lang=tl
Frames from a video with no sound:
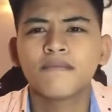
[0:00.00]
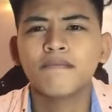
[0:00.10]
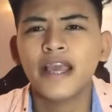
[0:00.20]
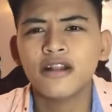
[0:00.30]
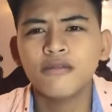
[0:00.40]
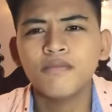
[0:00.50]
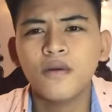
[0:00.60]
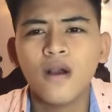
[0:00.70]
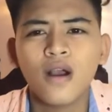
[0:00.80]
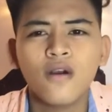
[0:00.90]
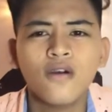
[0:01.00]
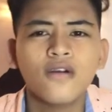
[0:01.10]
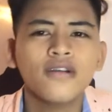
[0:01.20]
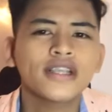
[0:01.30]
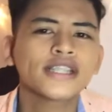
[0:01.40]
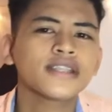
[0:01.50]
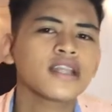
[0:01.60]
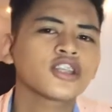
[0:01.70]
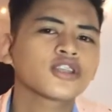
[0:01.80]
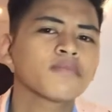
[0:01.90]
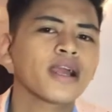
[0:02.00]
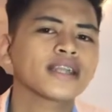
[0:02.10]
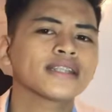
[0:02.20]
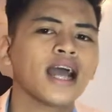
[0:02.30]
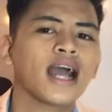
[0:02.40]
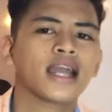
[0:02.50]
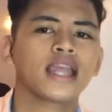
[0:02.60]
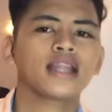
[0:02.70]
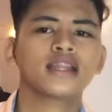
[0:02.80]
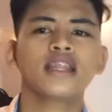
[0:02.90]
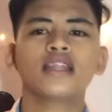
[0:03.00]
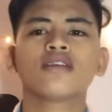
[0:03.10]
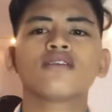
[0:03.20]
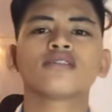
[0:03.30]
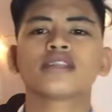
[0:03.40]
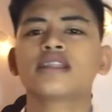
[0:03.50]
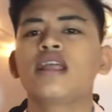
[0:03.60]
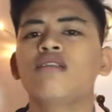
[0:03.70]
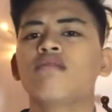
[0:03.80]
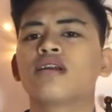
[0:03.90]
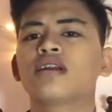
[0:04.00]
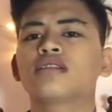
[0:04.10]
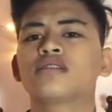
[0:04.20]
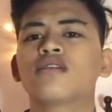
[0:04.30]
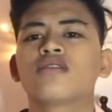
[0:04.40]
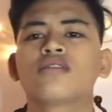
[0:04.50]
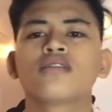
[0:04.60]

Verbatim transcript: Meron po akong stretch mark sa akin dito, sa dalawang dito.